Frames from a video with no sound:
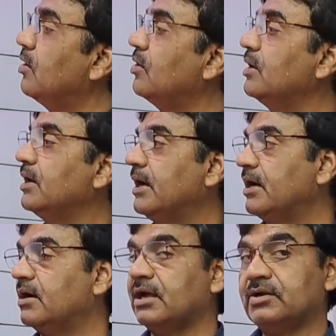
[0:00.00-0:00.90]
और
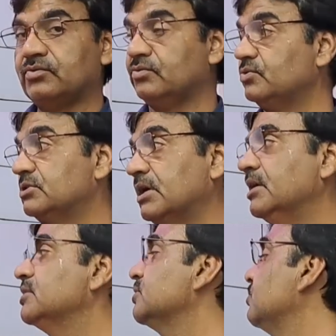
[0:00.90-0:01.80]
एट लाइन उस
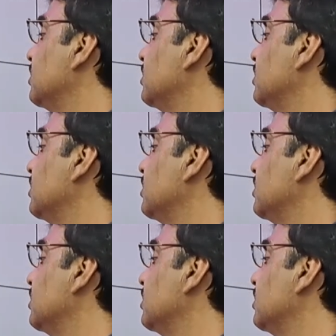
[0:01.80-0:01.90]
साइड से